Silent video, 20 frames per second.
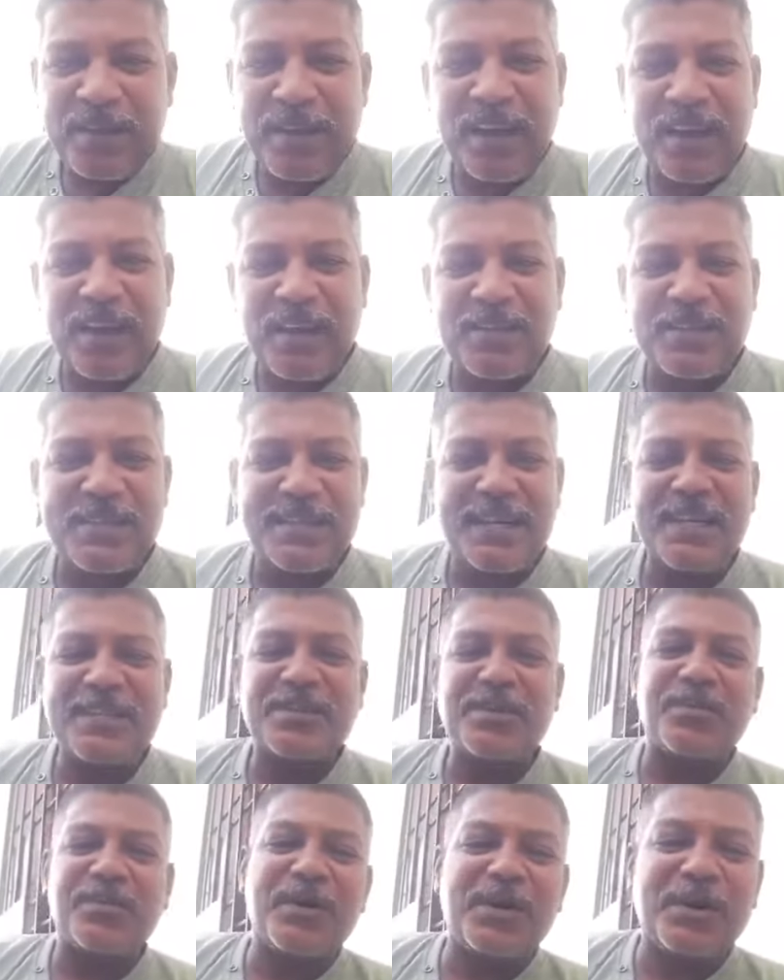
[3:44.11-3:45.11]
யாராவது
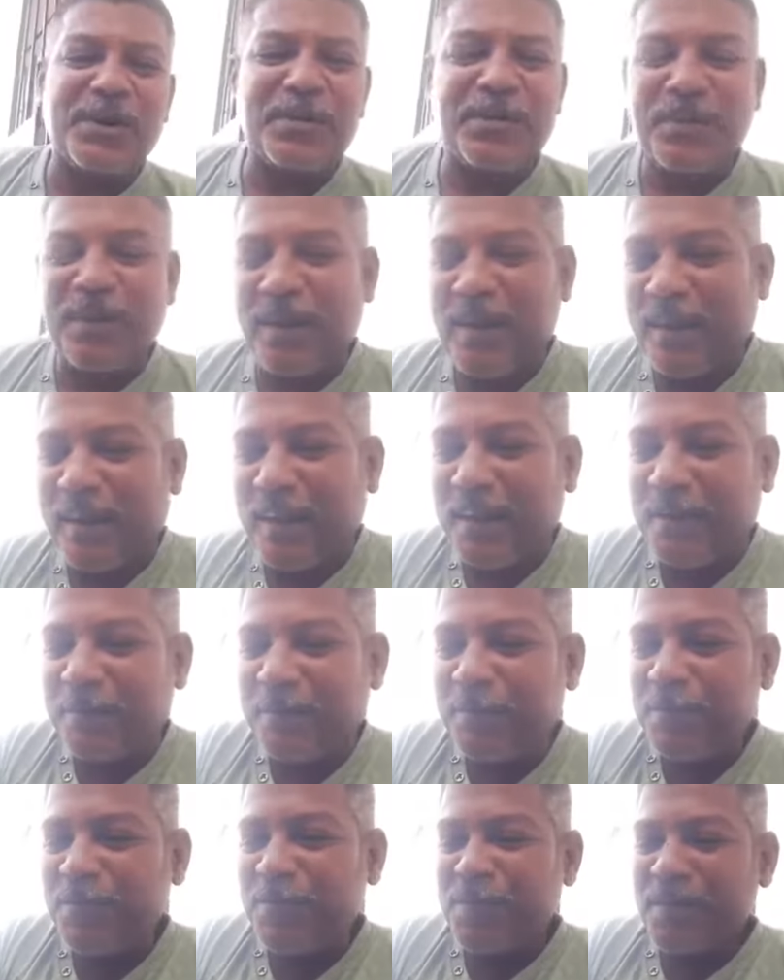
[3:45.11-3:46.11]
ஸ்கெட்சு போட்டுற போகிறாங்க
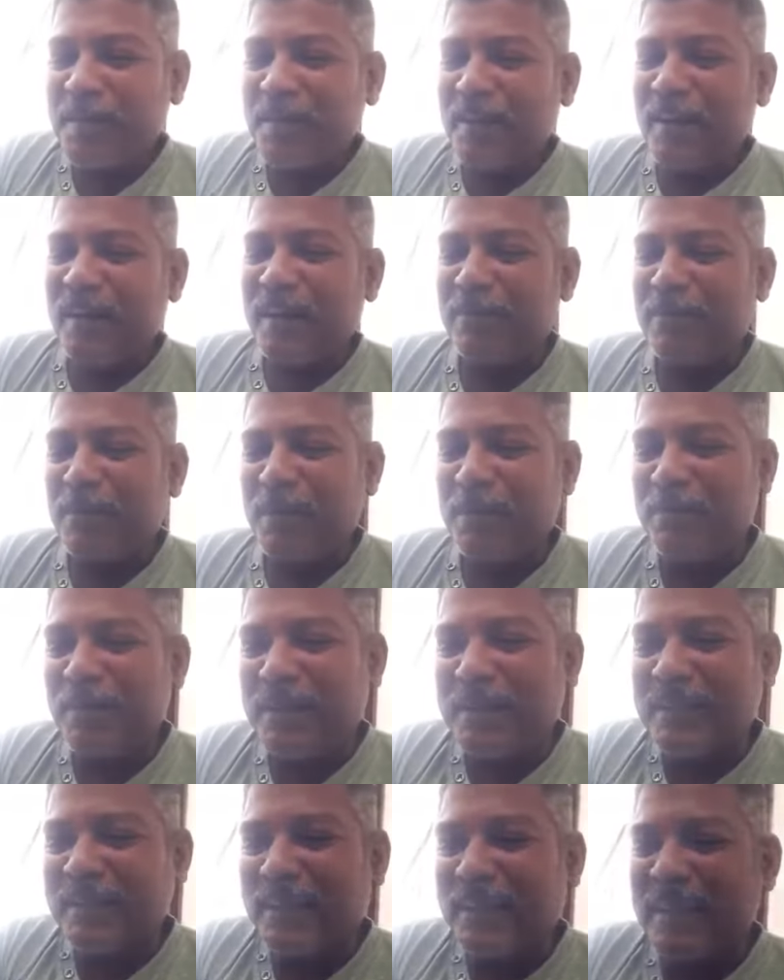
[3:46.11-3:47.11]
அப்புறம்
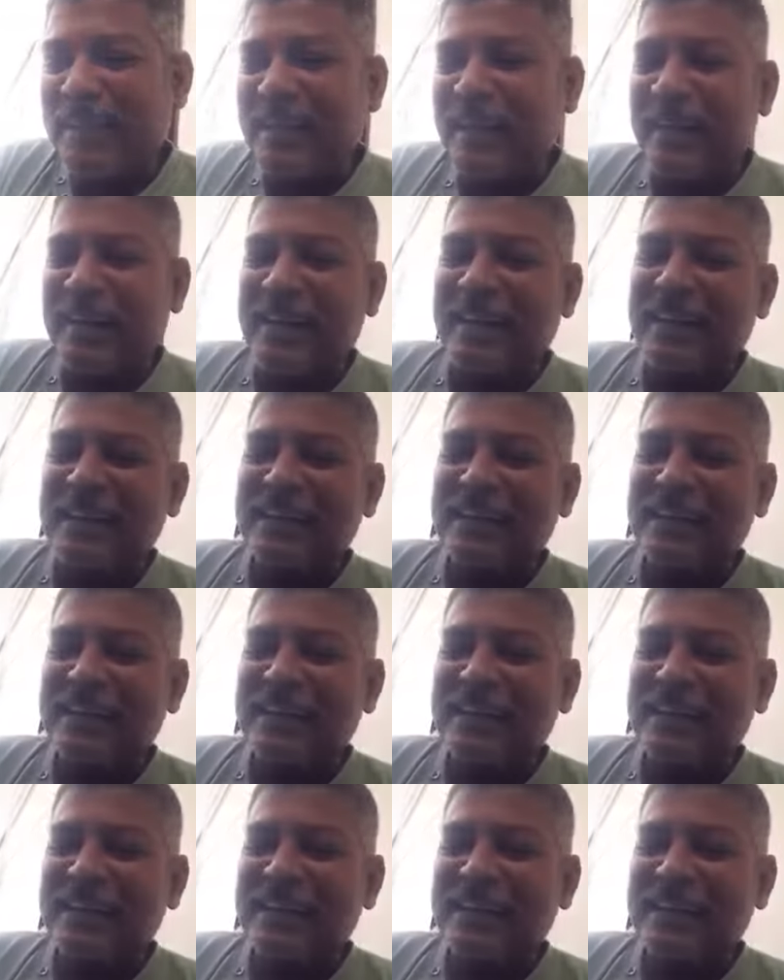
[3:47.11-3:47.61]
பார்த்தீங்கன்னா